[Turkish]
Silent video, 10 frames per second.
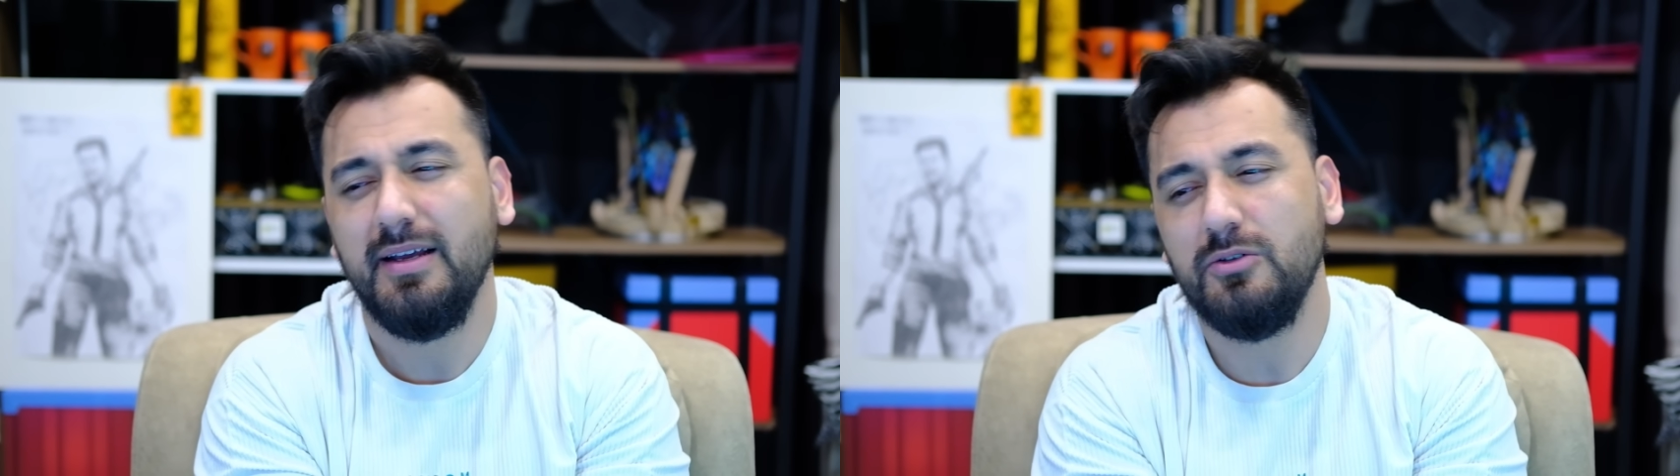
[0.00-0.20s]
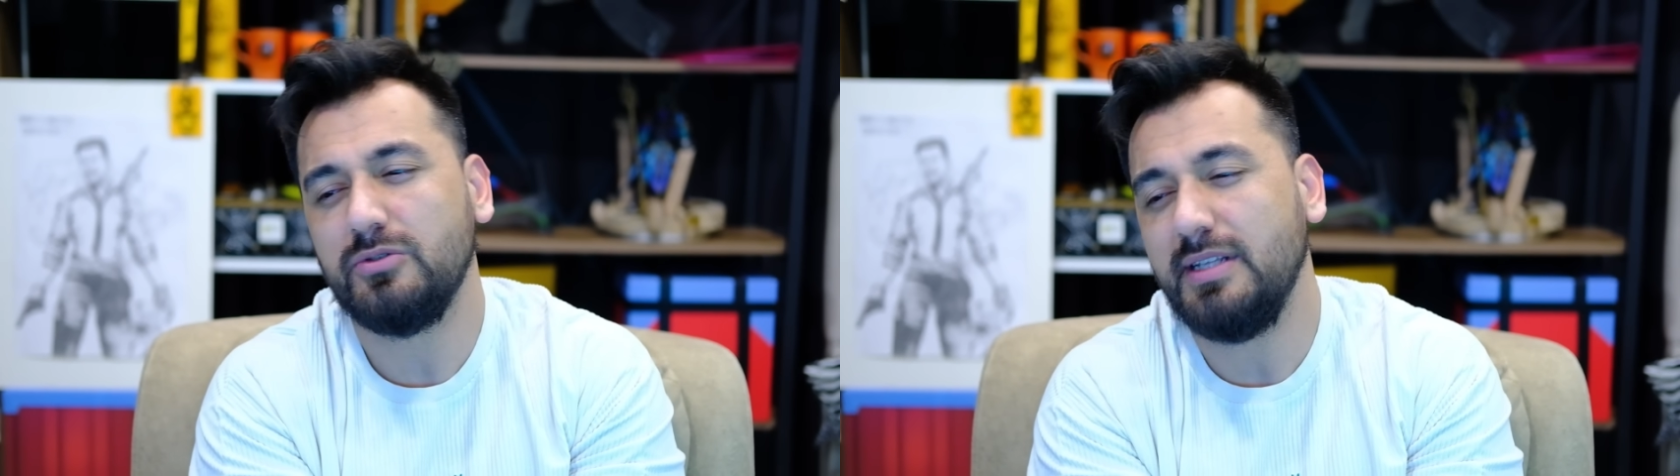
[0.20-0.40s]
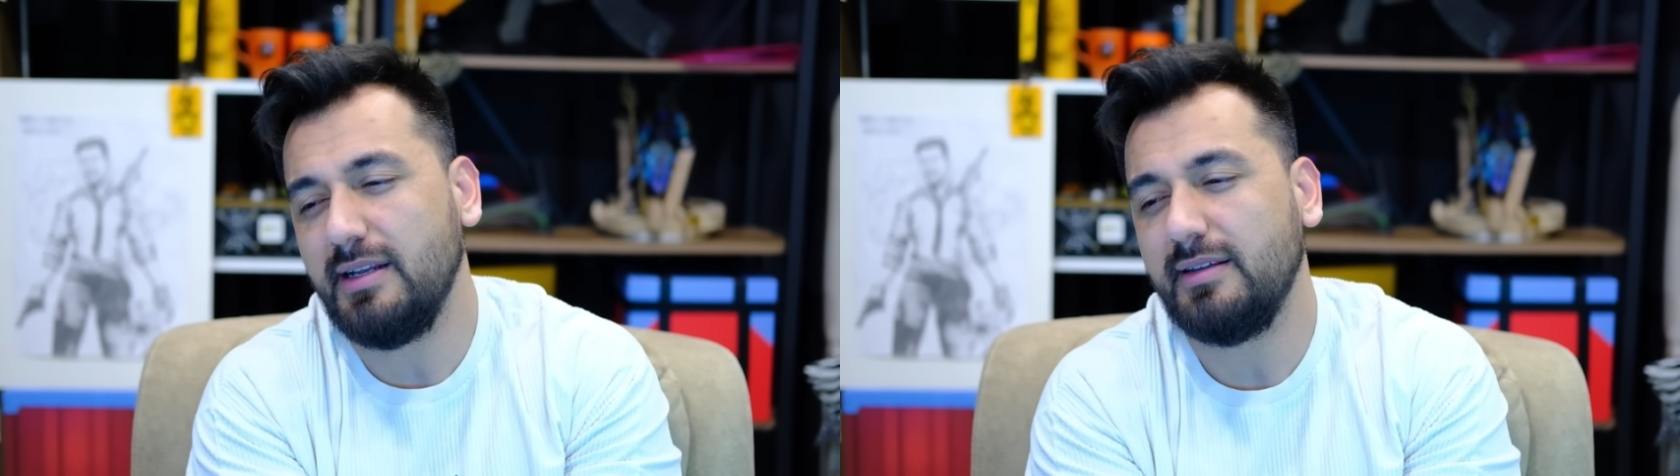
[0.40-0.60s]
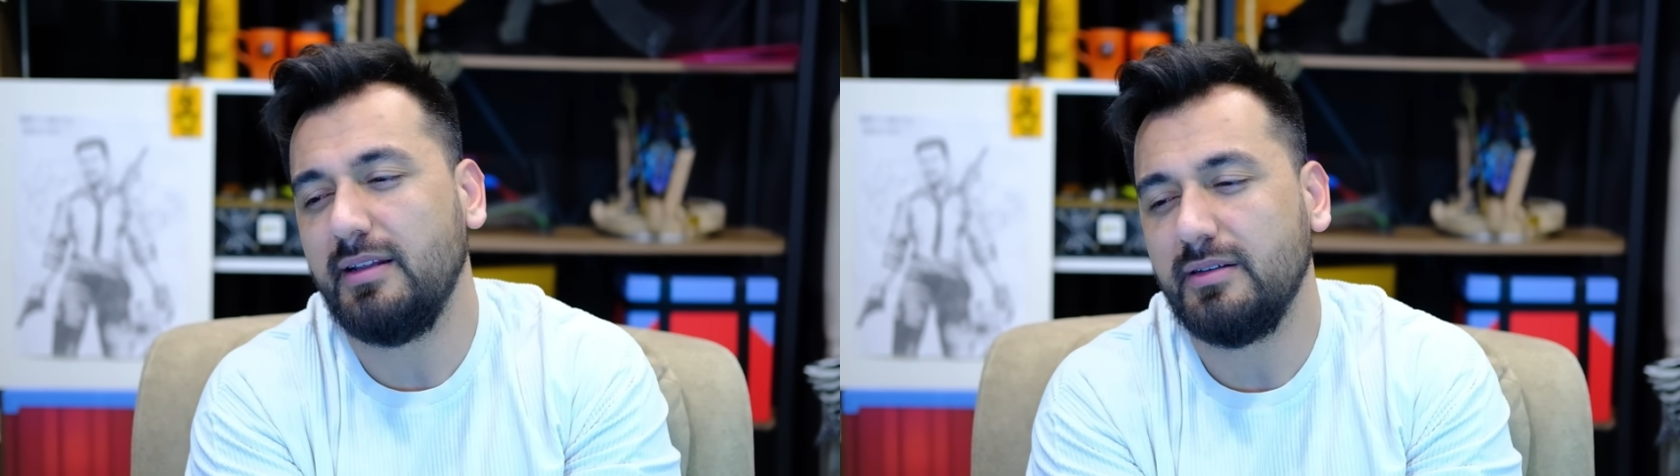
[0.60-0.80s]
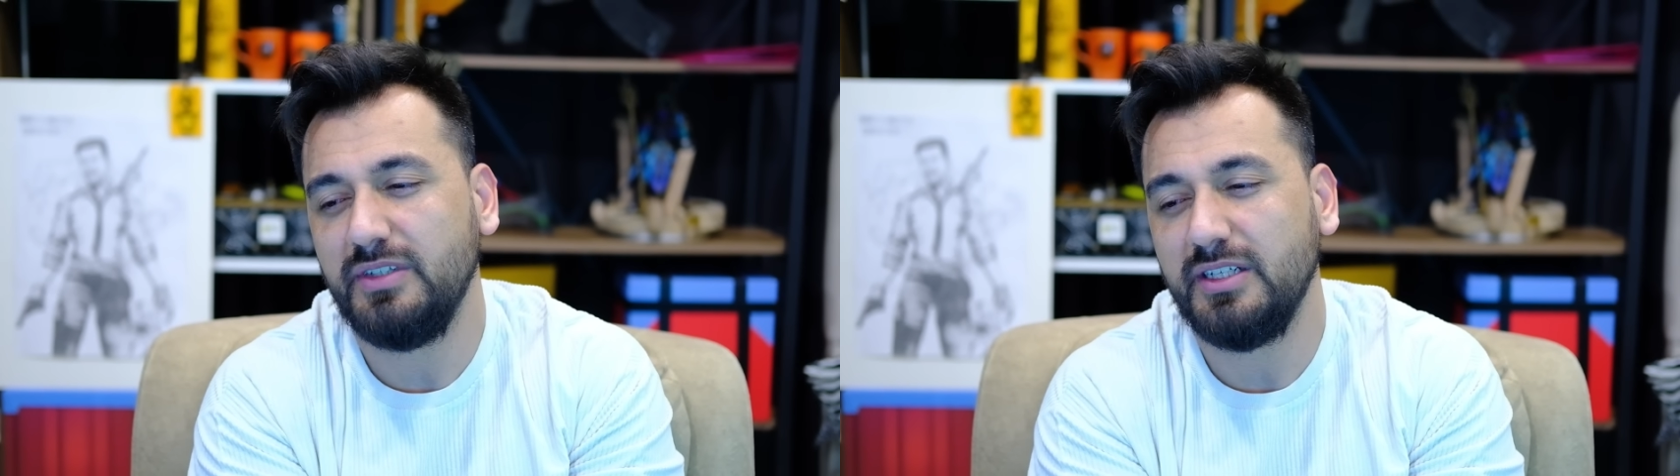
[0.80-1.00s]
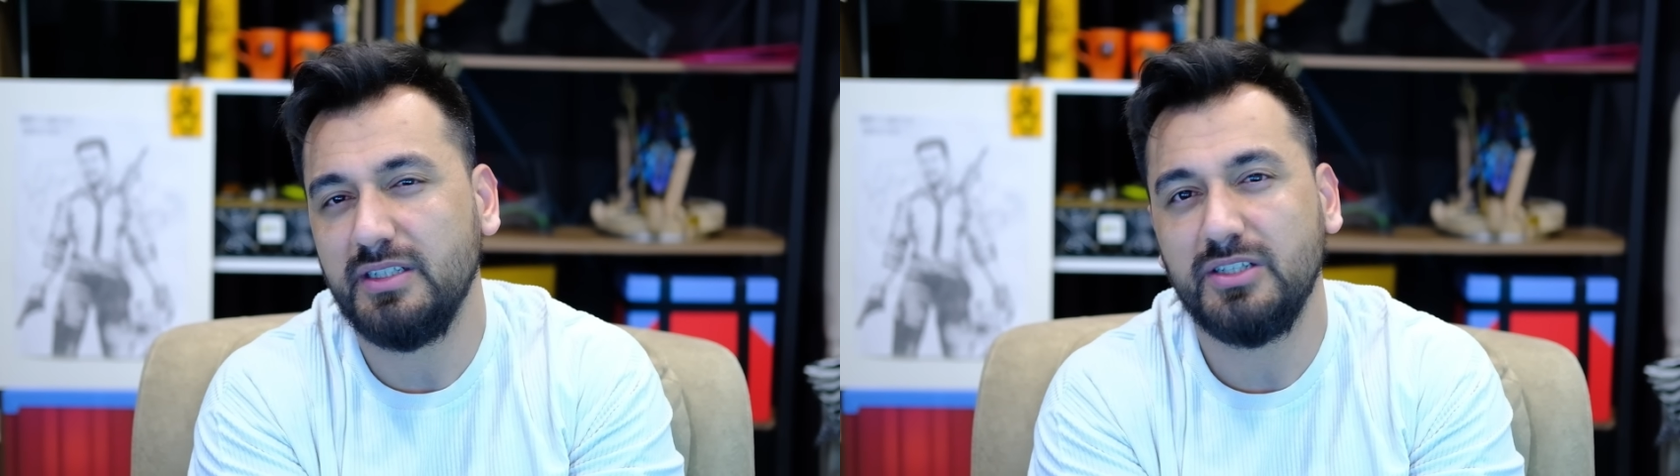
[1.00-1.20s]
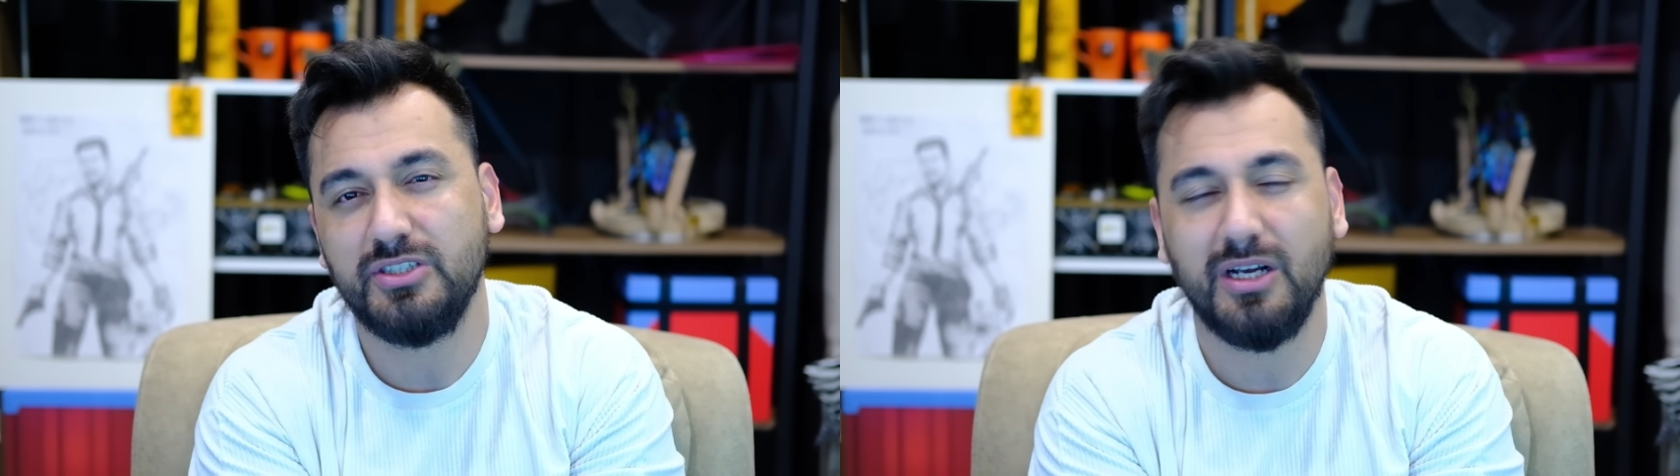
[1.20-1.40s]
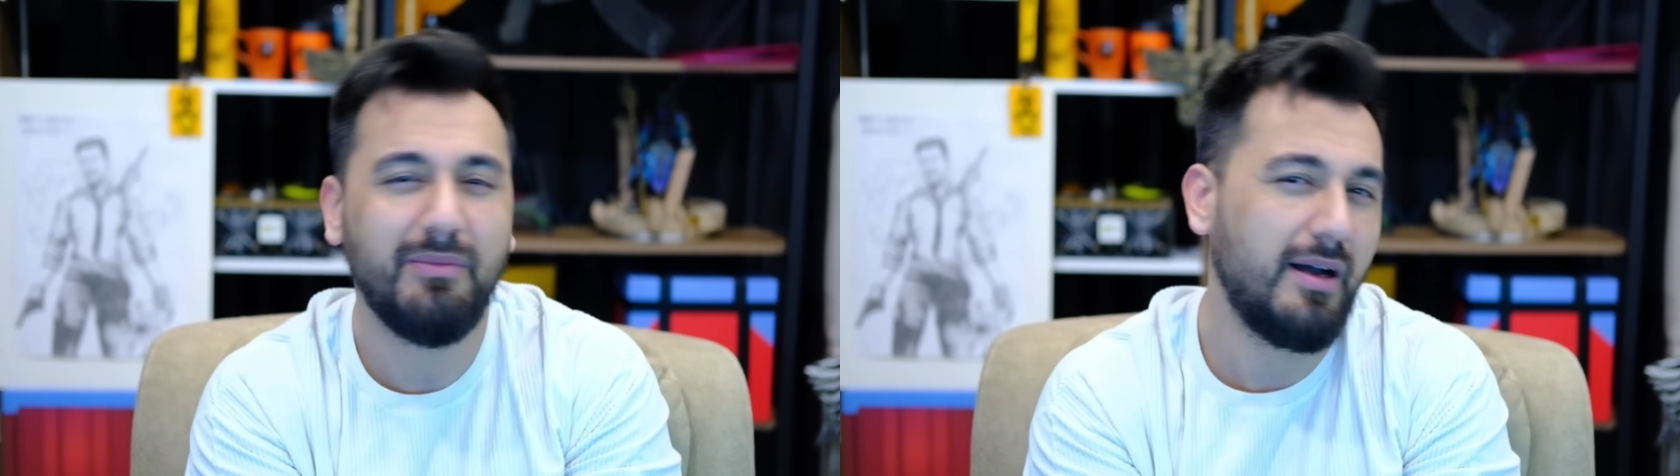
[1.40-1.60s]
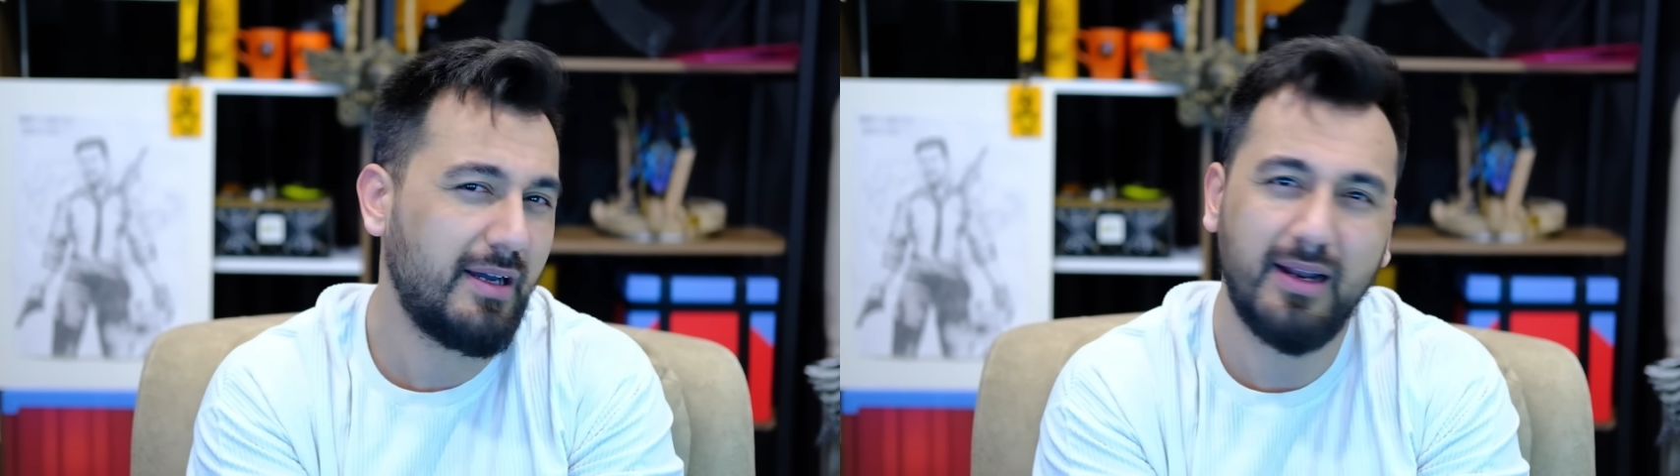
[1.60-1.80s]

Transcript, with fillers: Henüz nereden yayın açacağıma